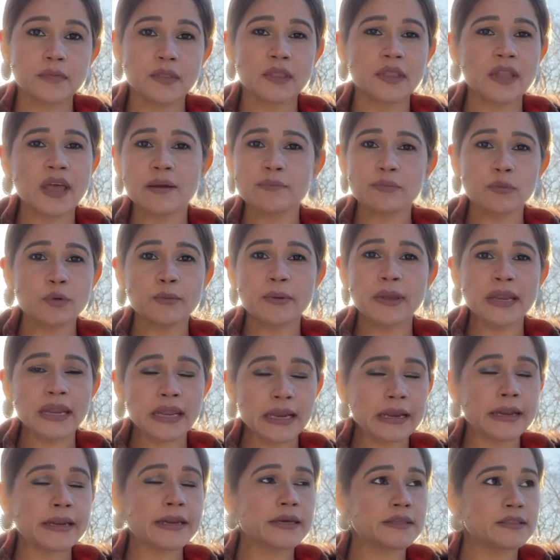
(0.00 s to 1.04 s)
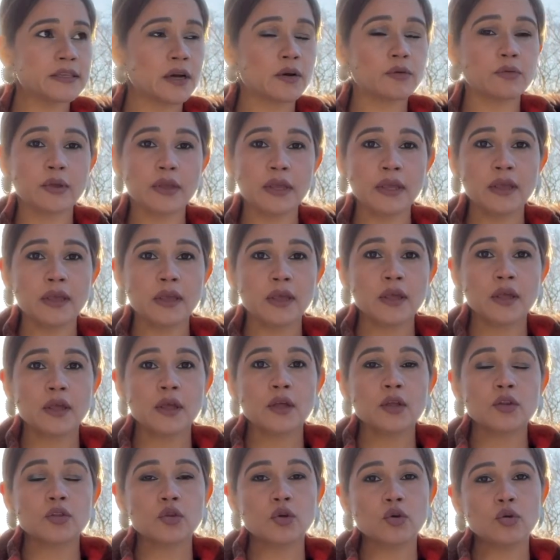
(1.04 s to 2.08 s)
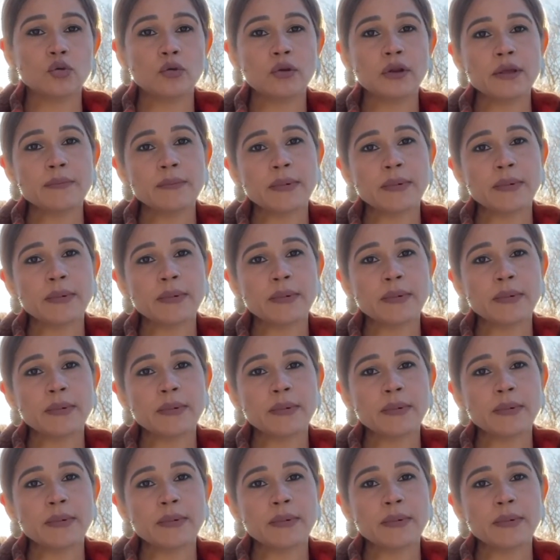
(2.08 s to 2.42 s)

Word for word: नाम तो मैं नहीं लेना चाहूँगी तो उन्होंने